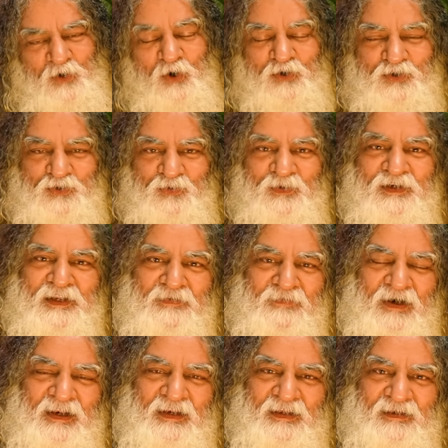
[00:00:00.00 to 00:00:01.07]
और सुनने
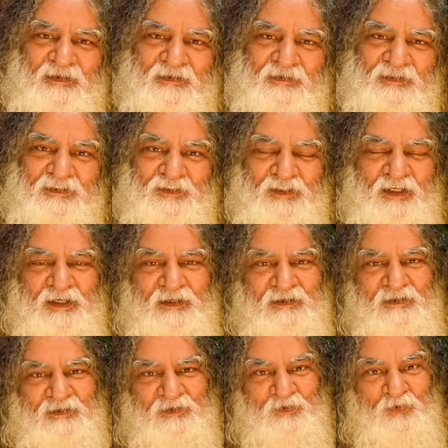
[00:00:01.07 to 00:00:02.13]
वाले इतने
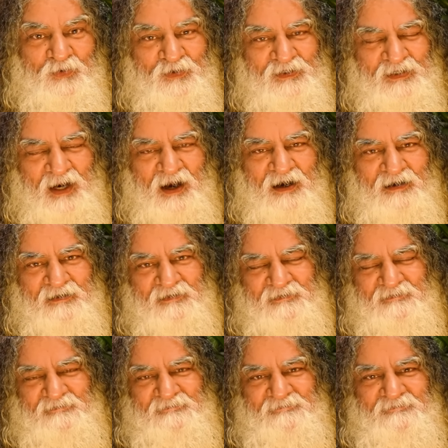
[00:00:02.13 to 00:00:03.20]
गुणग्राहक
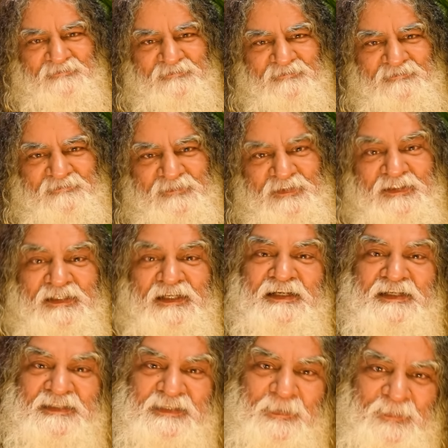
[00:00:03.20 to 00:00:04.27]
इतने
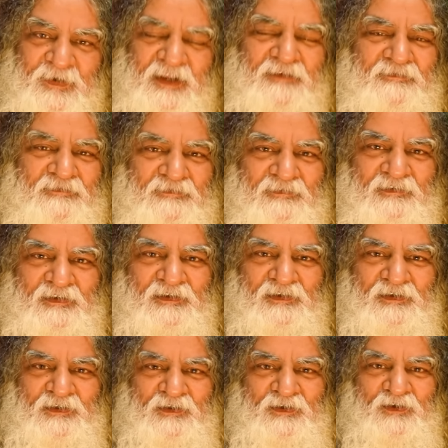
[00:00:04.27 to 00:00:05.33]
रिसेप्टिव
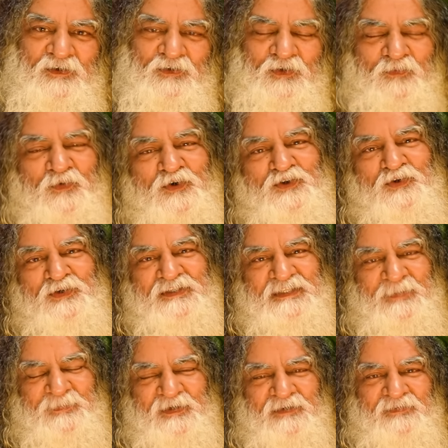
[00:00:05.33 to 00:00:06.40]
तो वो जो
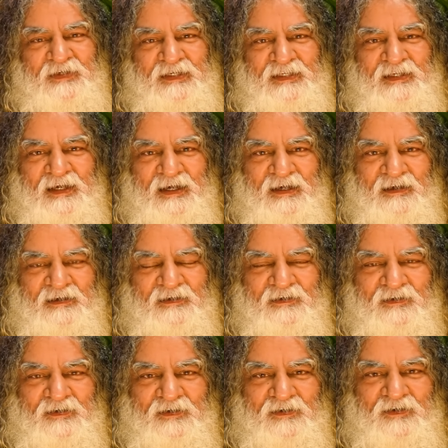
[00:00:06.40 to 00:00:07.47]
रिसेप्टिविटी है
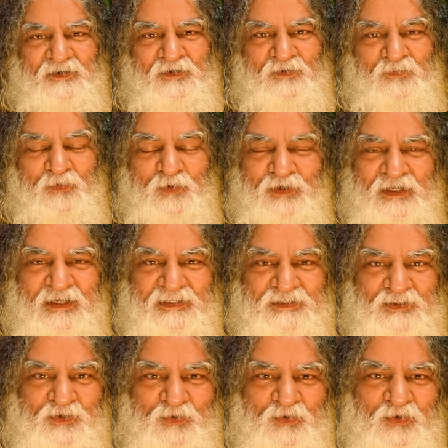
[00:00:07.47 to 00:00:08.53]
वो
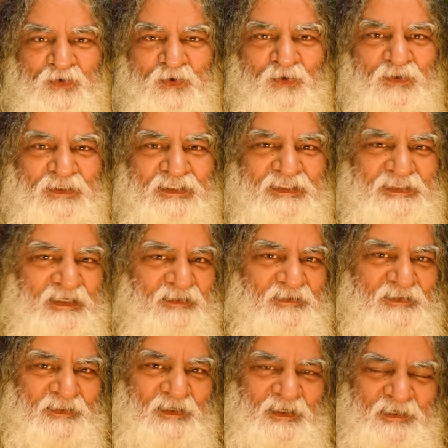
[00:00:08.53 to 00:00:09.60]
रहस्यों को खोलती
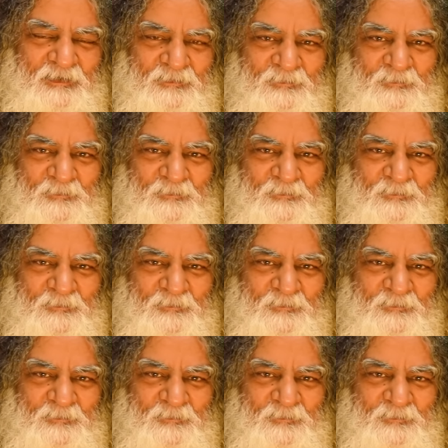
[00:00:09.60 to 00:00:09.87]
जाती है